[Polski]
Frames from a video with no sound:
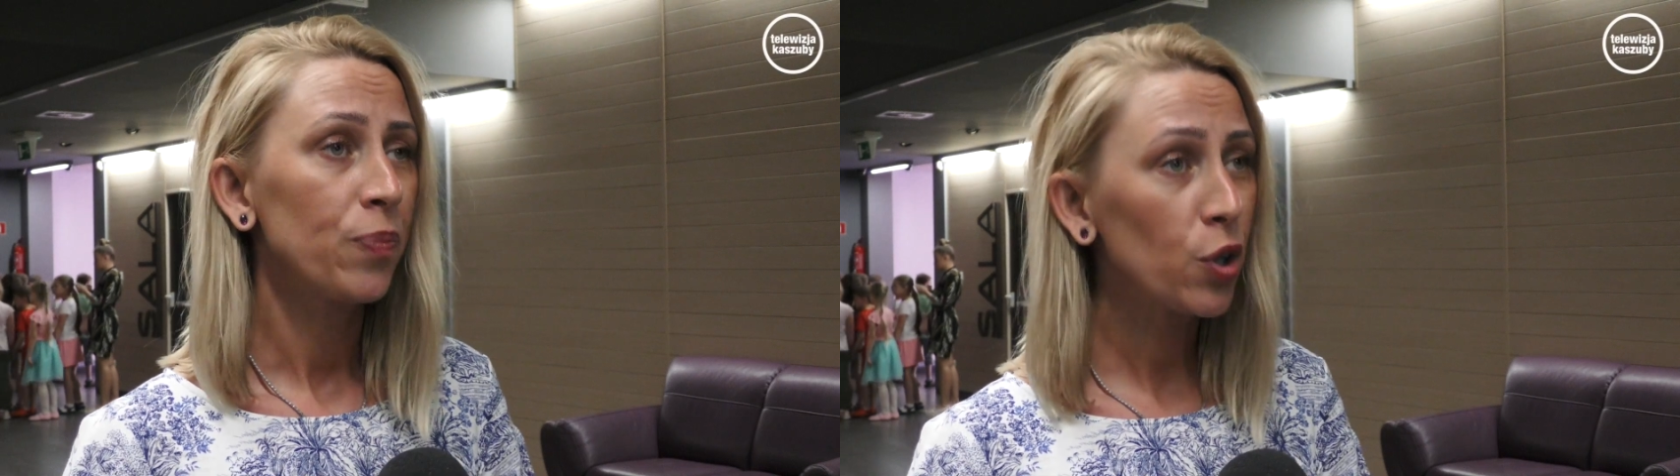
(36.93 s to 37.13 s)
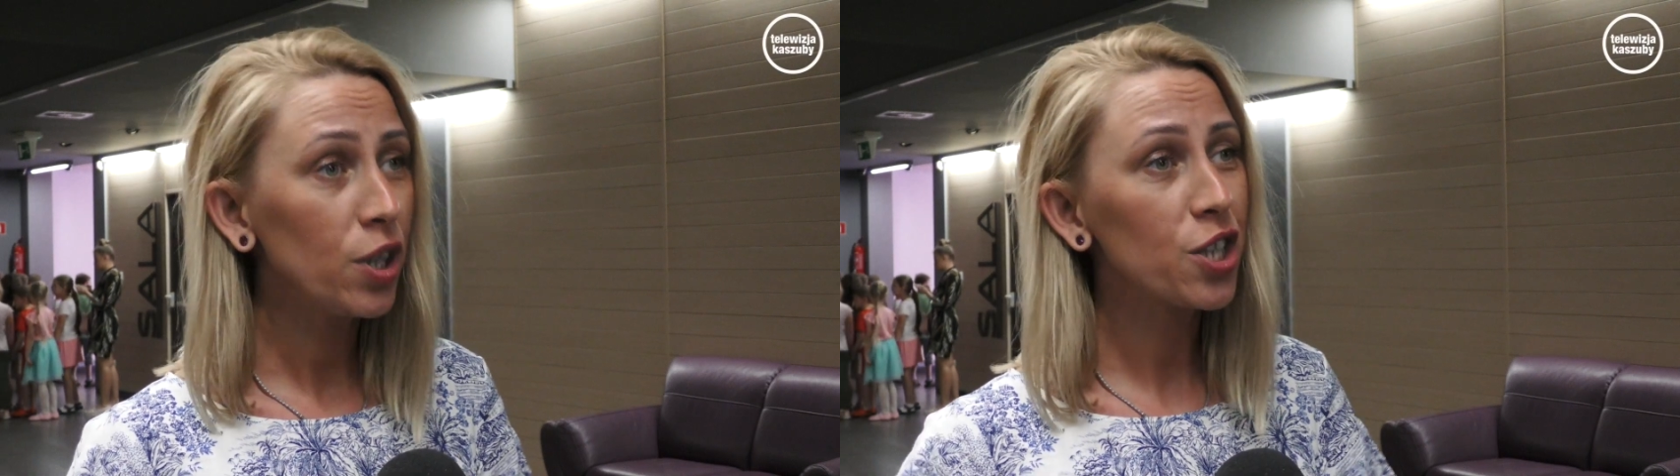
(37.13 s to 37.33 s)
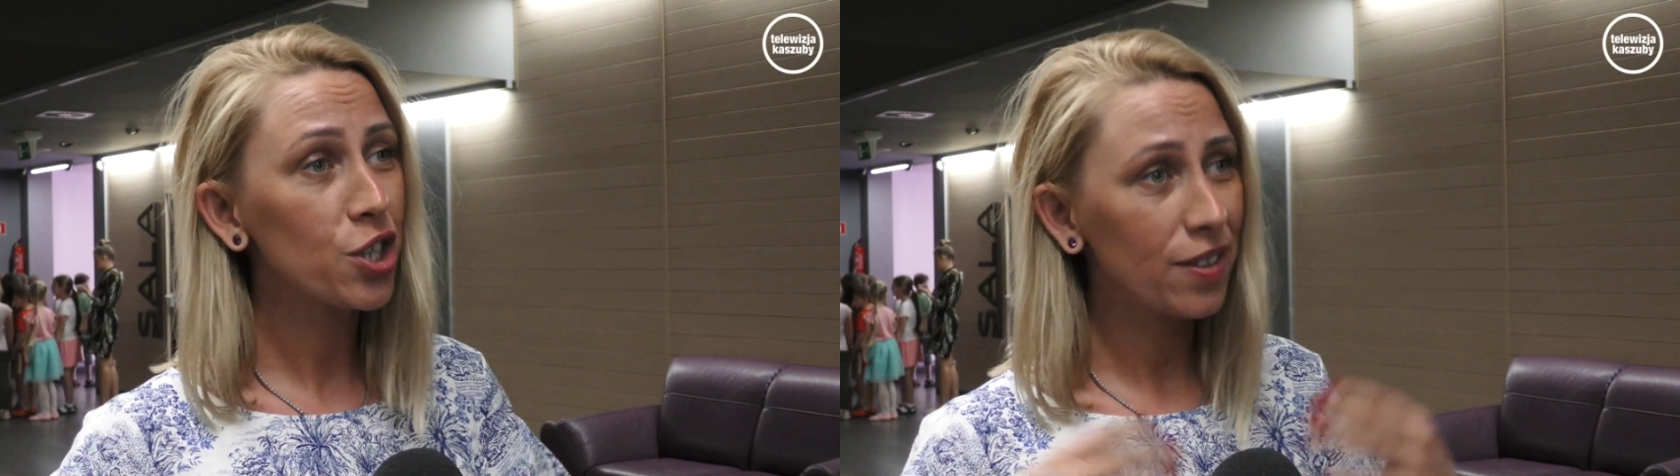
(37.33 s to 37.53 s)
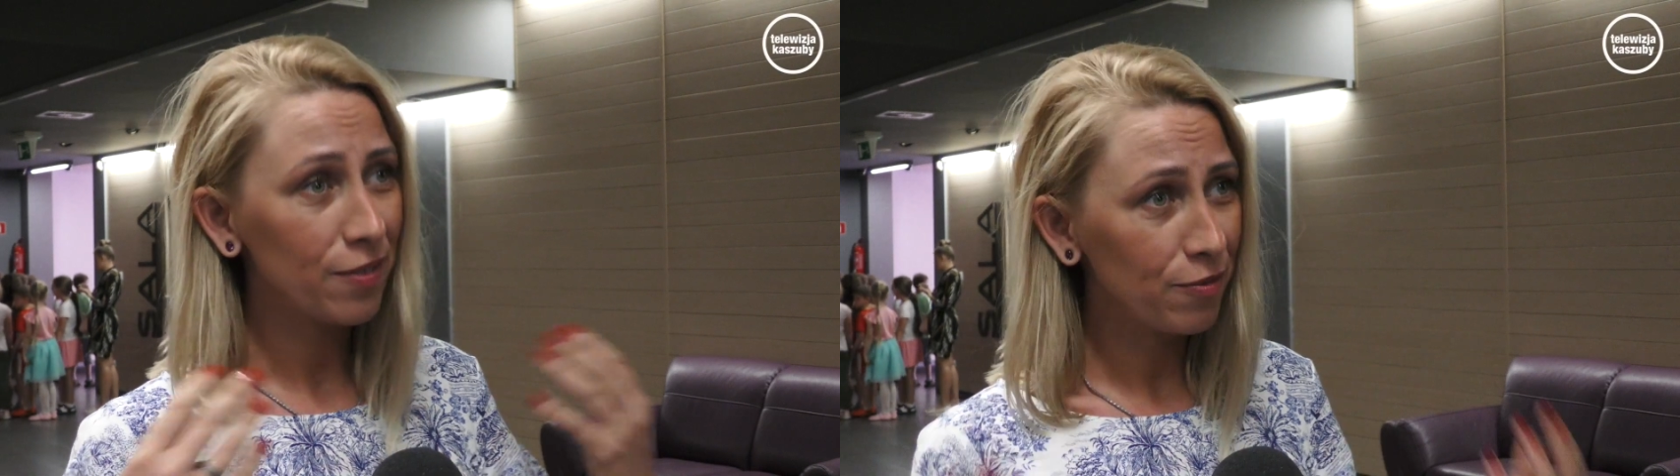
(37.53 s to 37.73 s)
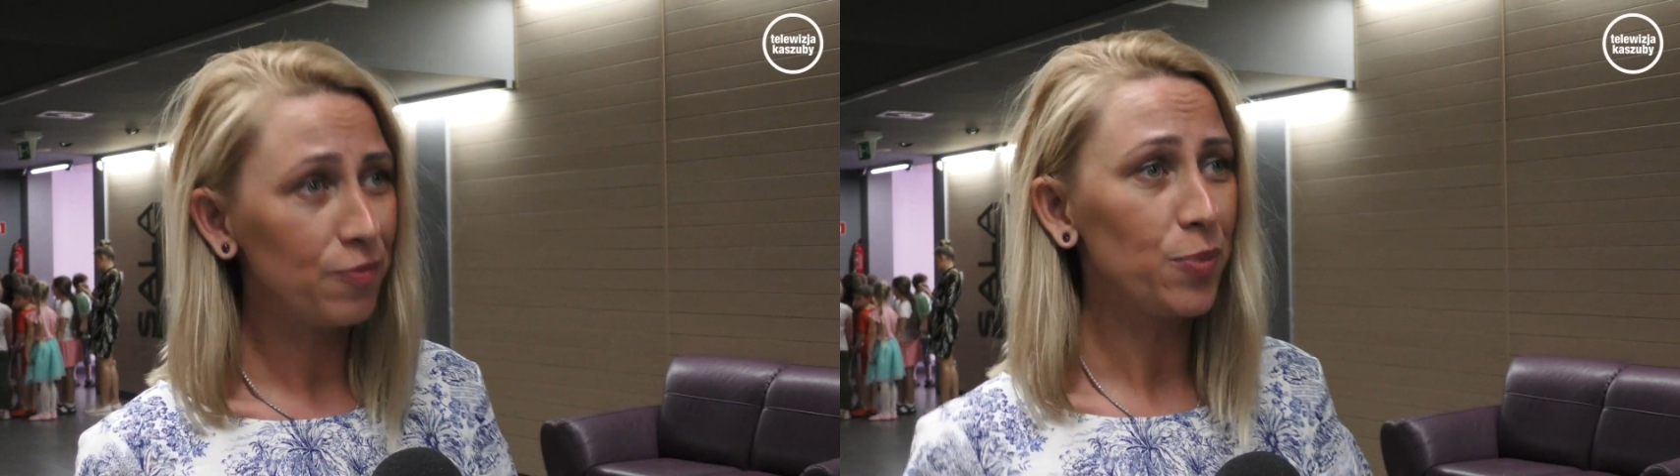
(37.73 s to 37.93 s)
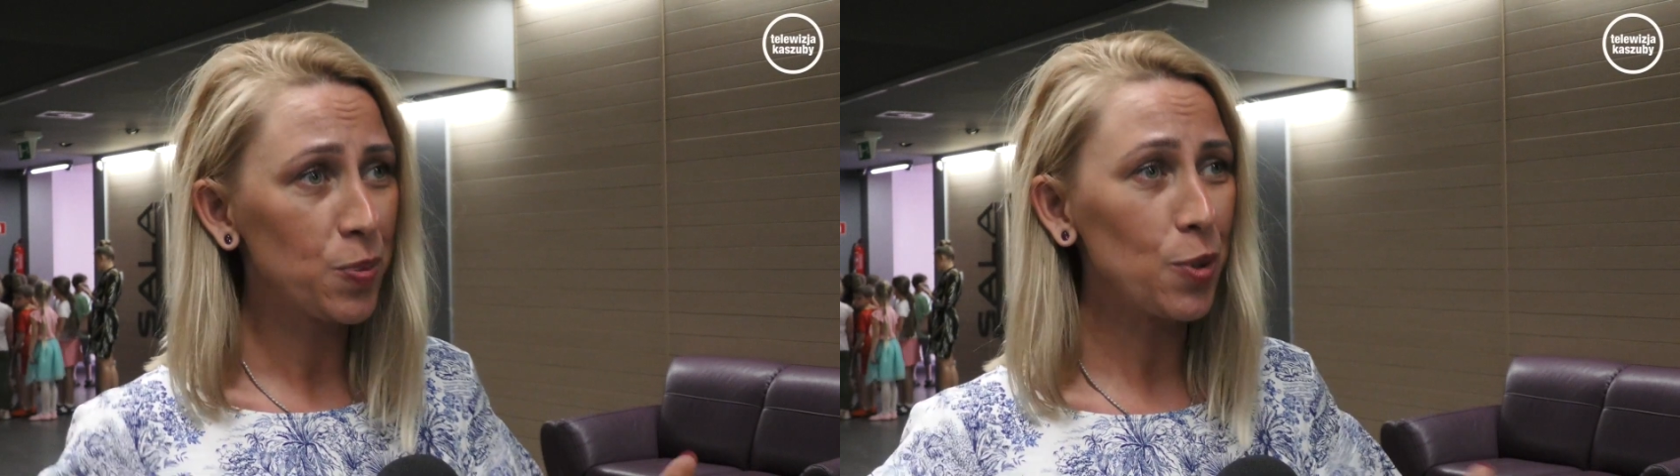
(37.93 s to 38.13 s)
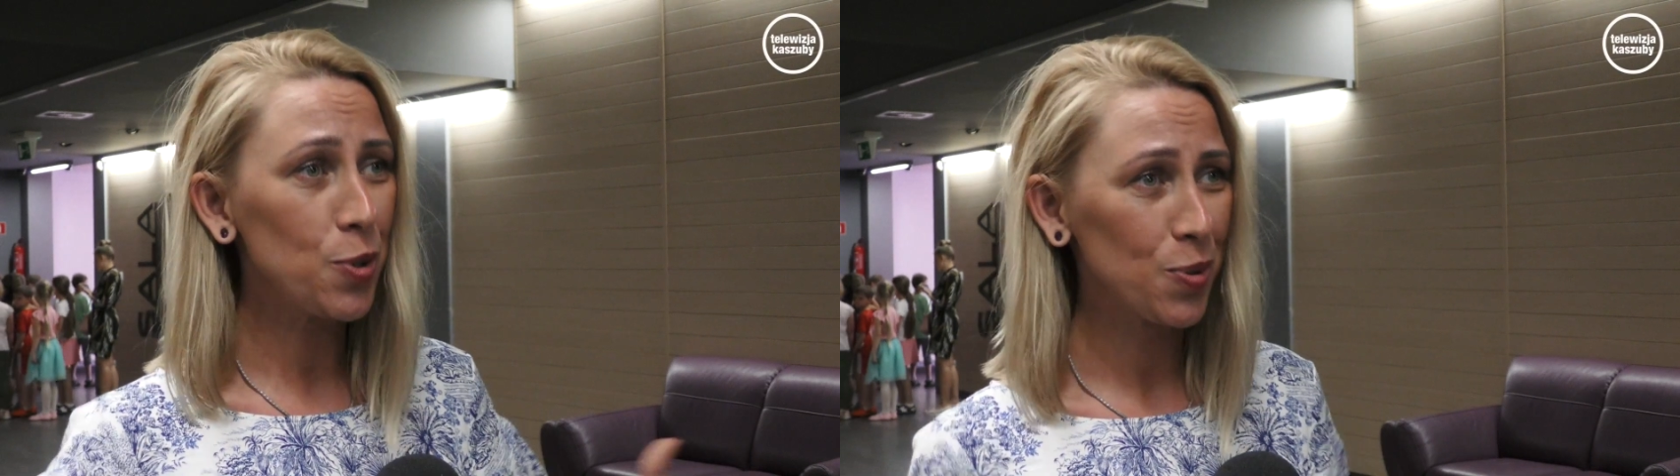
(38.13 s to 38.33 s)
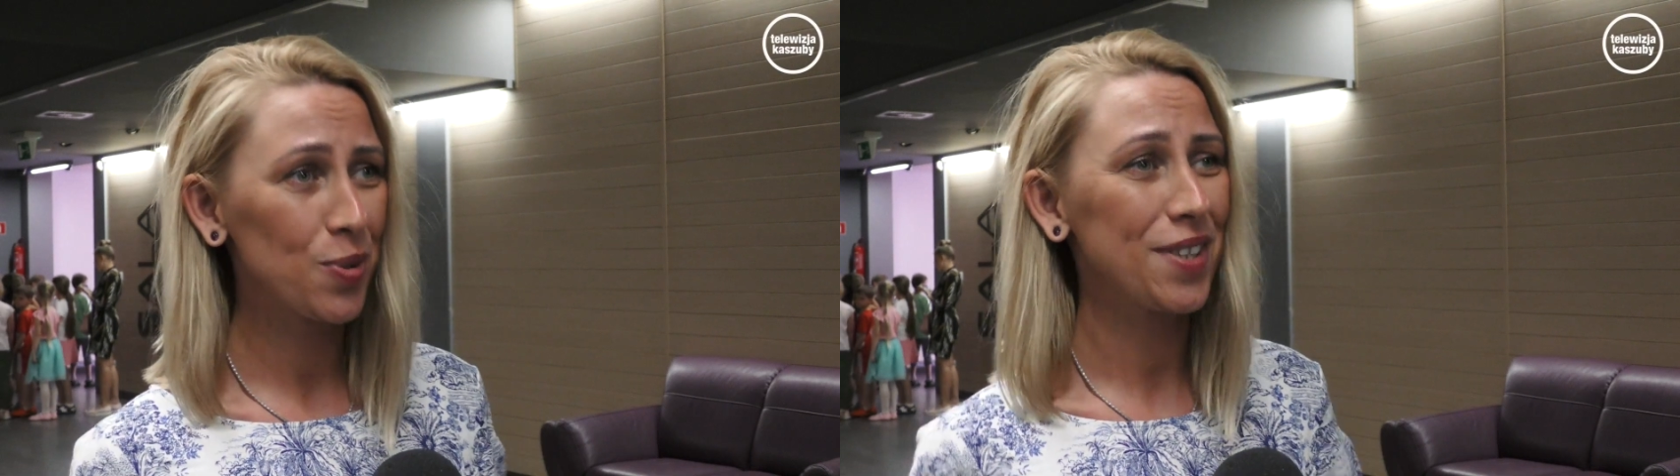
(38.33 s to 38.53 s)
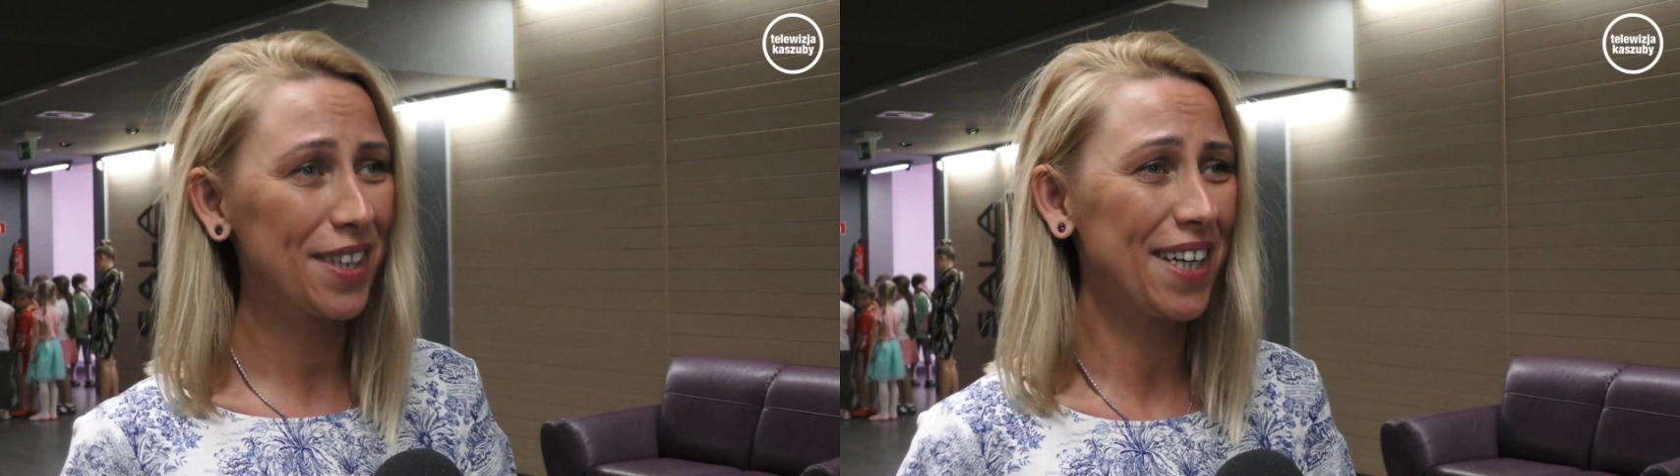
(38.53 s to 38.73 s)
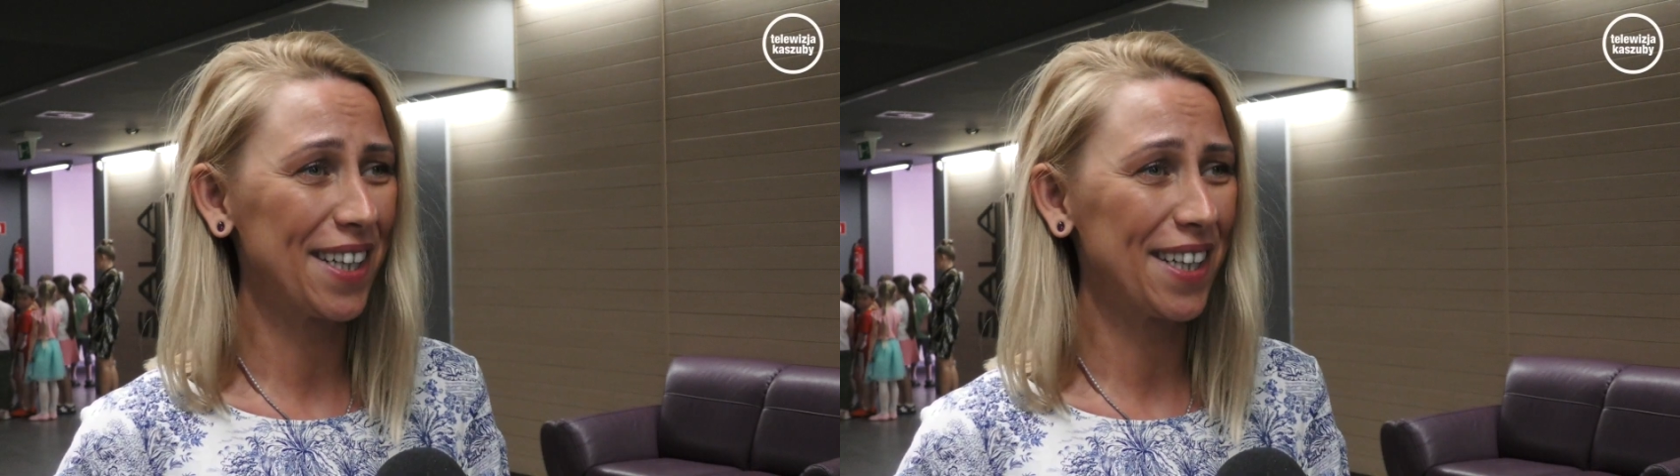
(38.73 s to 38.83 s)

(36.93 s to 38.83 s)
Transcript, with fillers: No i jeszcze spośród tych